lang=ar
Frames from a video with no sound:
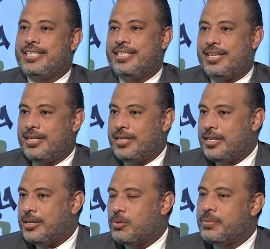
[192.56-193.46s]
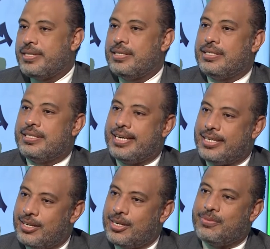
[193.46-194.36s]
دي اللي ممكن
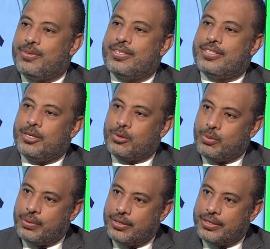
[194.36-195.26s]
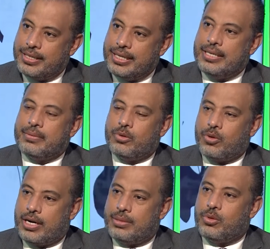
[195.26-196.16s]
تتاخد للاطفال زي الكبار
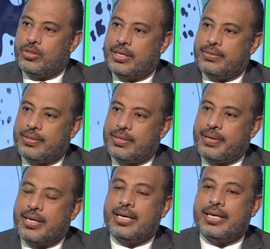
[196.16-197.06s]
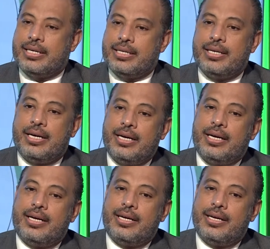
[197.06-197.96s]
بجرعات مختلفه طبعا لكن
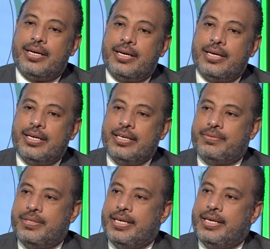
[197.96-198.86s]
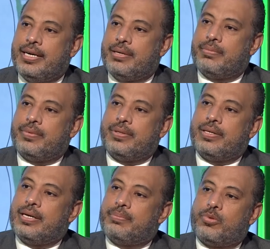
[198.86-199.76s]
الاف دي اي
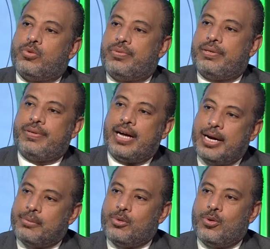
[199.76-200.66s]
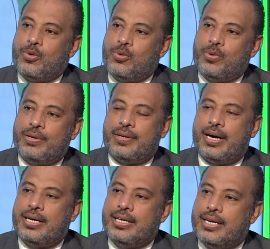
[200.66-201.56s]
ابروفل في العالم كله وافق
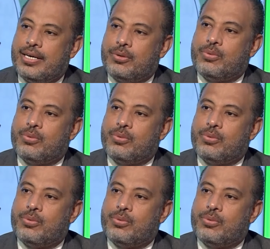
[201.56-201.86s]
عليها